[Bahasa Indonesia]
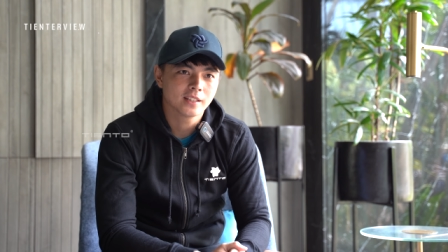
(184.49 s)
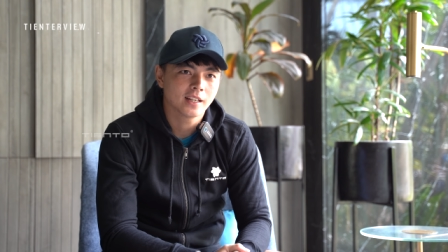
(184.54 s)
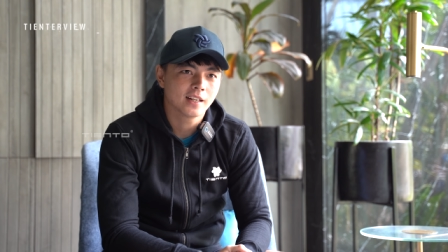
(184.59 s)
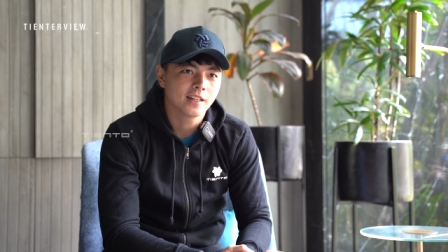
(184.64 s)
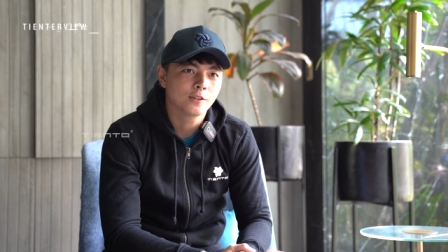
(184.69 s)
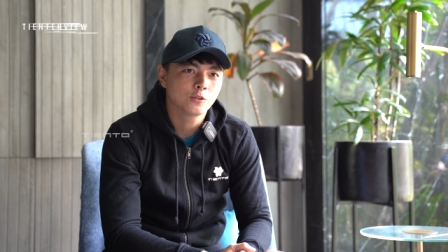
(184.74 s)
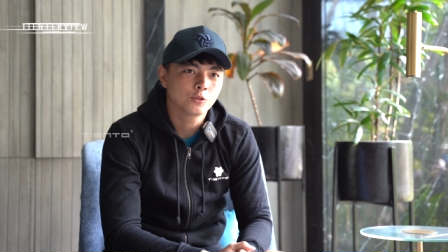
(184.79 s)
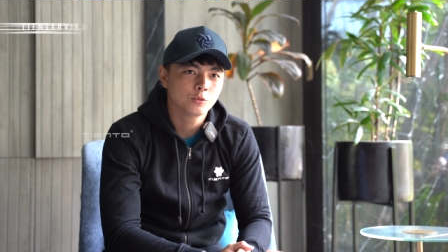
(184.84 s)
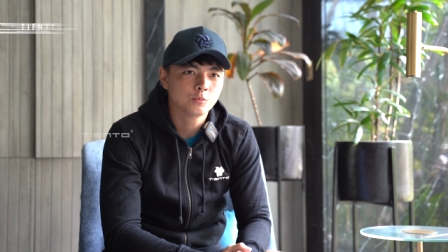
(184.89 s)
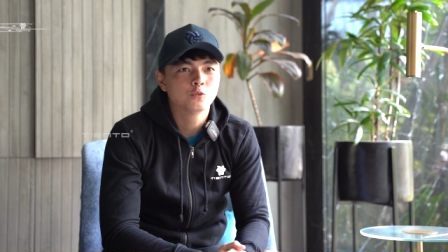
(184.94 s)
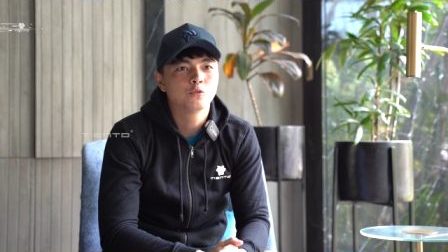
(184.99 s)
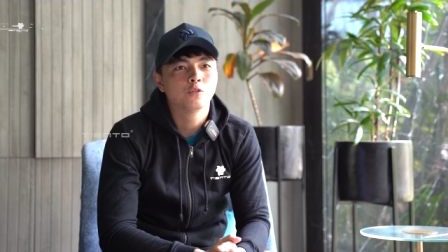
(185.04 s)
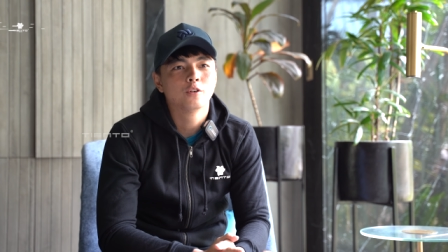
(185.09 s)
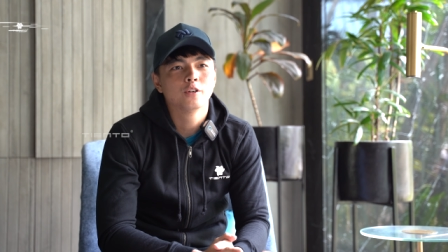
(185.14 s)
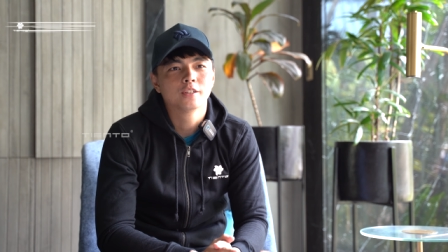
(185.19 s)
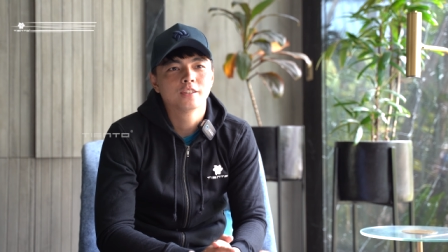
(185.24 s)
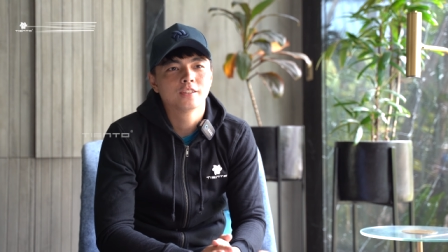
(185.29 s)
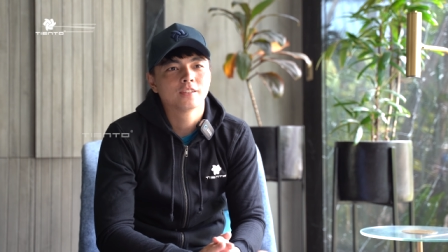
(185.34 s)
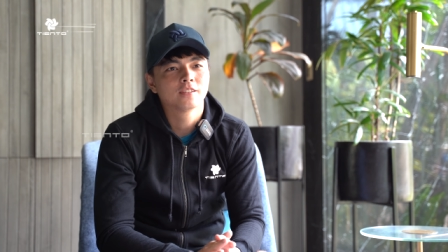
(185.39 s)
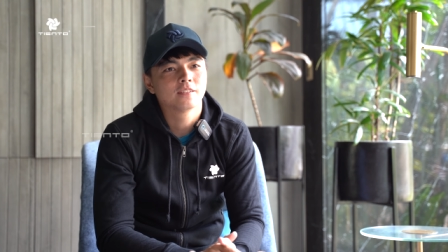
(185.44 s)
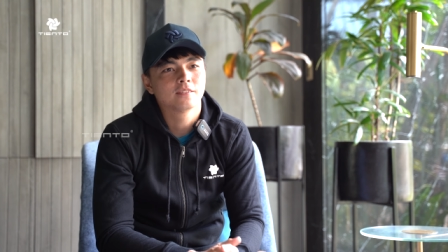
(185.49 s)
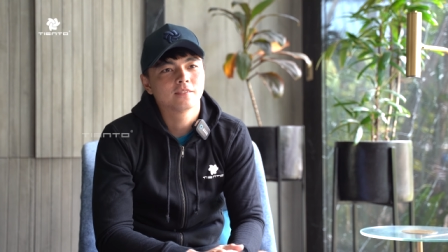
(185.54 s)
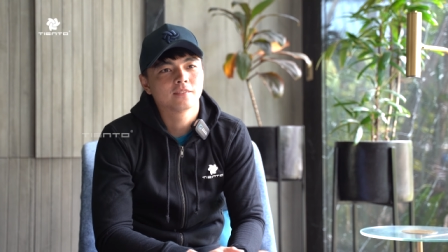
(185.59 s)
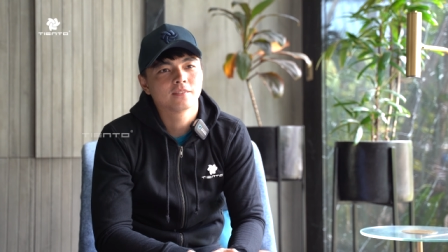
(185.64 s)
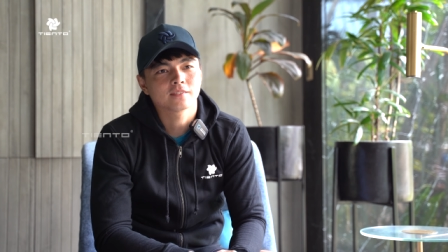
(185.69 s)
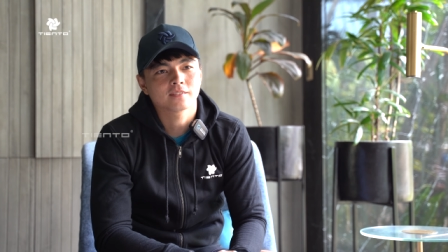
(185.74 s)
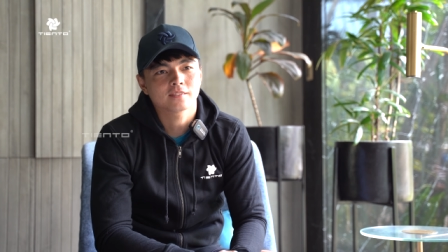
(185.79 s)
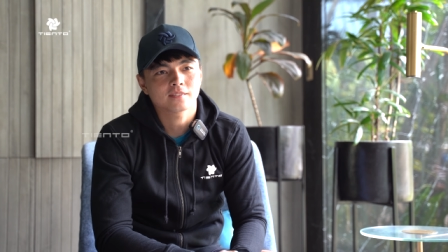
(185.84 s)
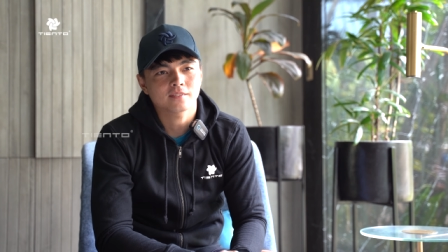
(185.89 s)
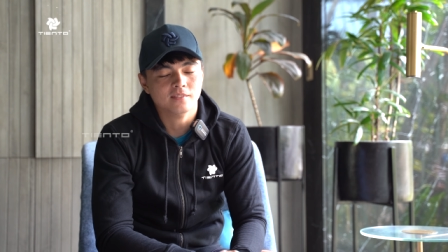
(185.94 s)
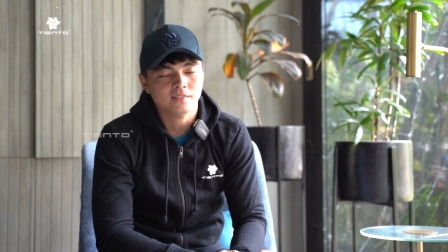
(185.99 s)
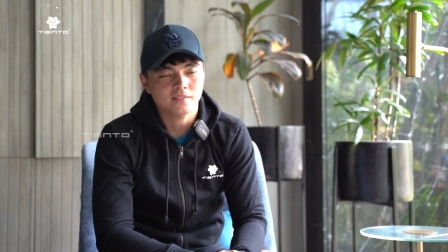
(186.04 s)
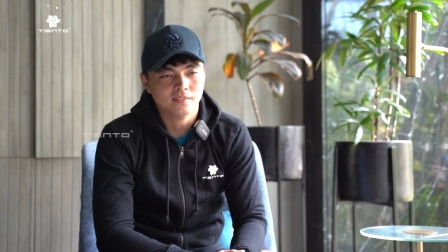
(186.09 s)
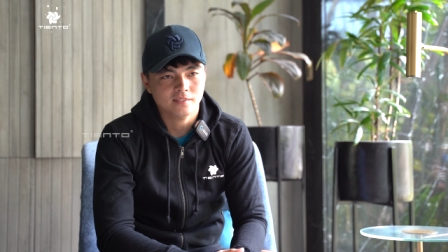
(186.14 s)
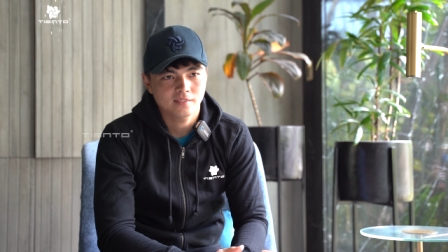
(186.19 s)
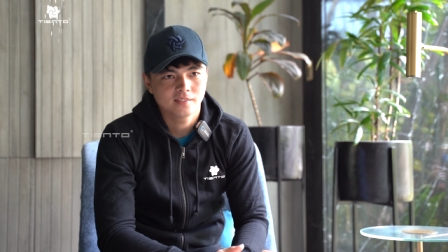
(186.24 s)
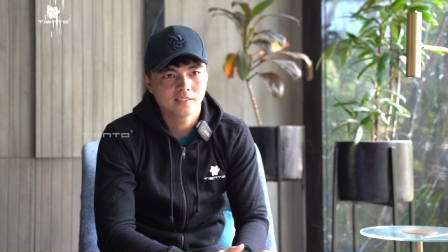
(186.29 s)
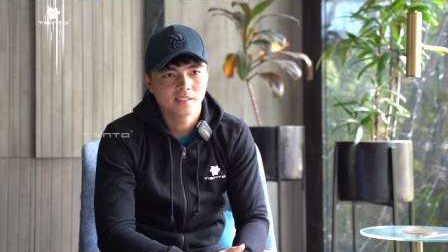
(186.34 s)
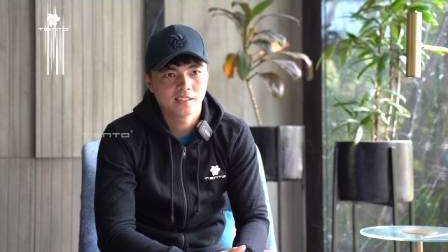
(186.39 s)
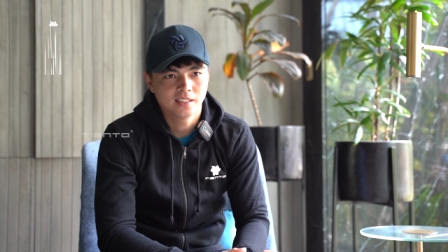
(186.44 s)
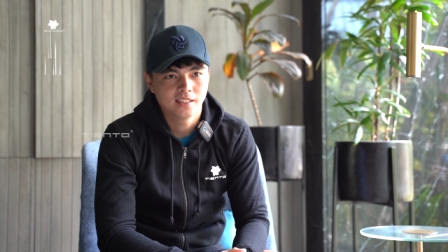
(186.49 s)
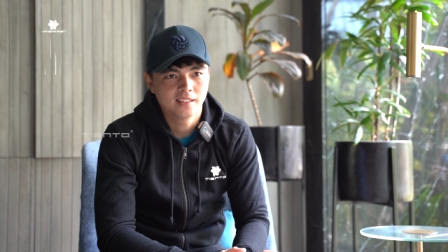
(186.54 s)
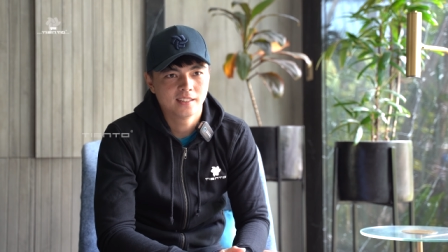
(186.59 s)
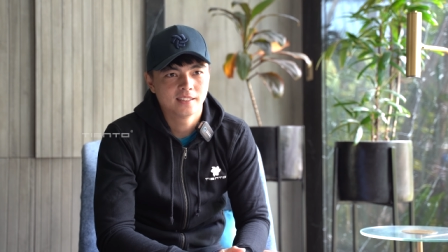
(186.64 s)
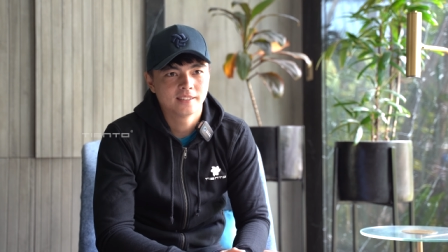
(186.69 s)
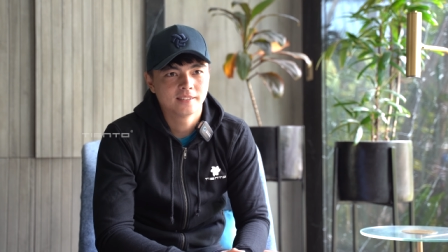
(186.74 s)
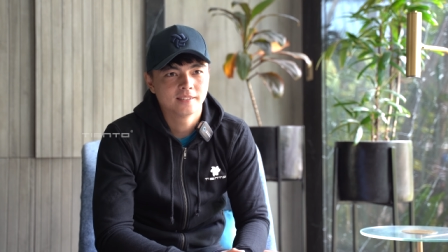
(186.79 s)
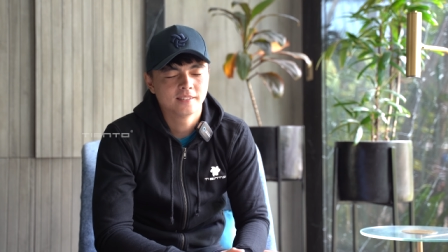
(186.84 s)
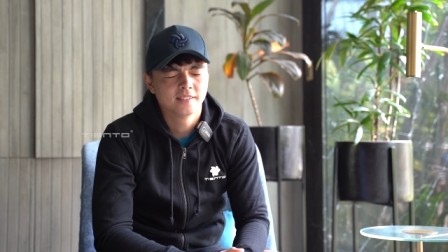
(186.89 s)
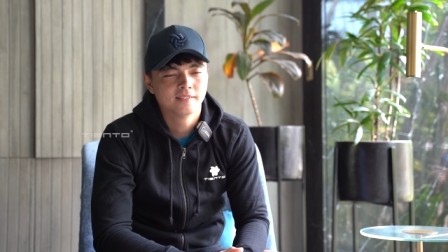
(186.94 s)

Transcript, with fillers: Itali itu Buffon. Hmm. Ya.